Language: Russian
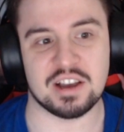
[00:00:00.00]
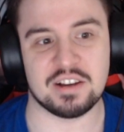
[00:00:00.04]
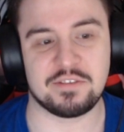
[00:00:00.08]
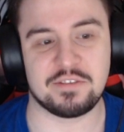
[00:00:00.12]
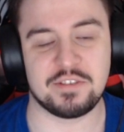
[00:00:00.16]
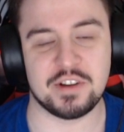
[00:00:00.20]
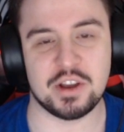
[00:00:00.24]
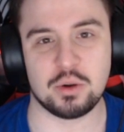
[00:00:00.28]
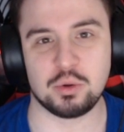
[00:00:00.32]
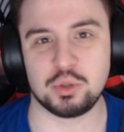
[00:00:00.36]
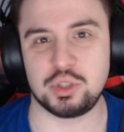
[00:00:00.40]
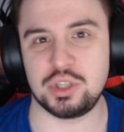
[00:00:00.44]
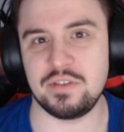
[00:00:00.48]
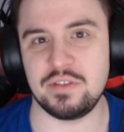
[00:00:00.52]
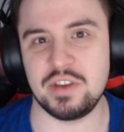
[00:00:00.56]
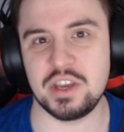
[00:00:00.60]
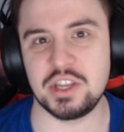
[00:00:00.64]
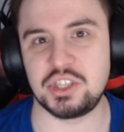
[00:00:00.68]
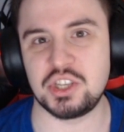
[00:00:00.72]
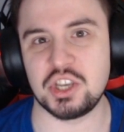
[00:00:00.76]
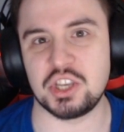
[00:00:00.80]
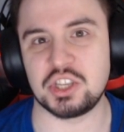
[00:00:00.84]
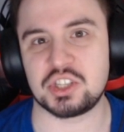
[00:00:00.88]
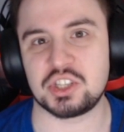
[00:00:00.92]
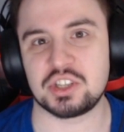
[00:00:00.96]
вы
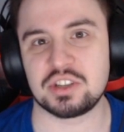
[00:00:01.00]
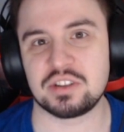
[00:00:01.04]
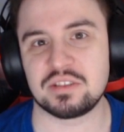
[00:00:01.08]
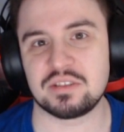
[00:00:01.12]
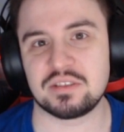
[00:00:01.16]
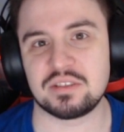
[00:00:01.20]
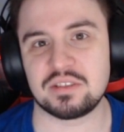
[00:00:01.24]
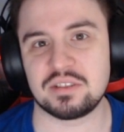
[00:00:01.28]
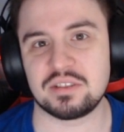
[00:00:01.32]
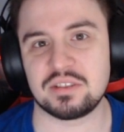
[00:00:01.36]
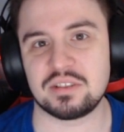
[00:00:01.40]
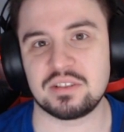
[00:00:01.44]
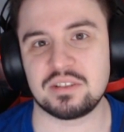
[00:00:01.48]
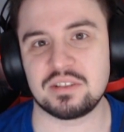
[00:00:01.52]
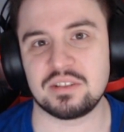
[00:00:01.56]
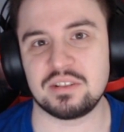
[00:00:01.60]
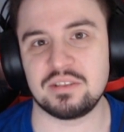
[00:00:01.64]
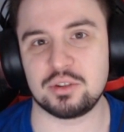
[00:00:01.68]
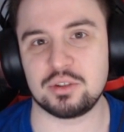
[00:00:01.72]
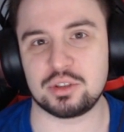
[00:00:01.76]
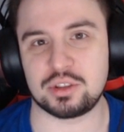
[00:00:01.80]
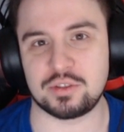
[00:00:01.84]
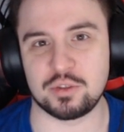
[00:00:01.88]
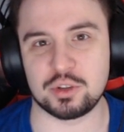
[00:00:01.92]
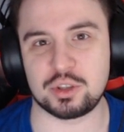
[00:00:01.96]
удивитесь,
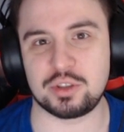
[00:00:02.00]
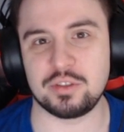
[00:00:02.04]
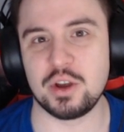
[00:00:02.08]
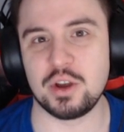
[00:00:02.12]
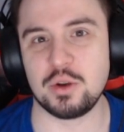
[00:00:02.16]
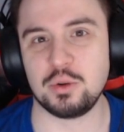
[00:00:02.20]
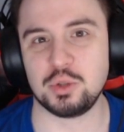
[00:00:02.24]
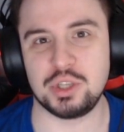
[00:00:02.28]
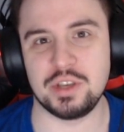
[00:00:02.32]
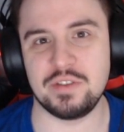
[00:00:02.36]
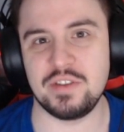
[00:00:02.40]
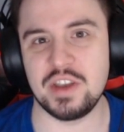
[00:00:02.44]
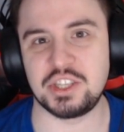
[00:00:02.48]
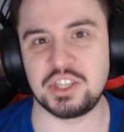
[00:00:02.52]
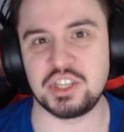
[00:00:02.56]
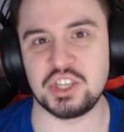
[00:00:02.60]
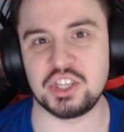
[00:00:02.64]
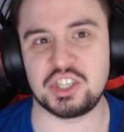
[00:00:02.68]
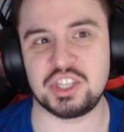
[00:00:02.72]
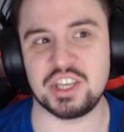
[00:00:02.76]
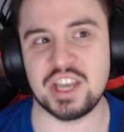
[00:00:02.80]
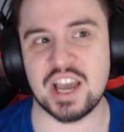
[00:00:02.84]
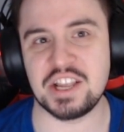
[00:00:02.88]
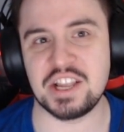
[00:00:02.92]
вот, вот вы удивитесь, я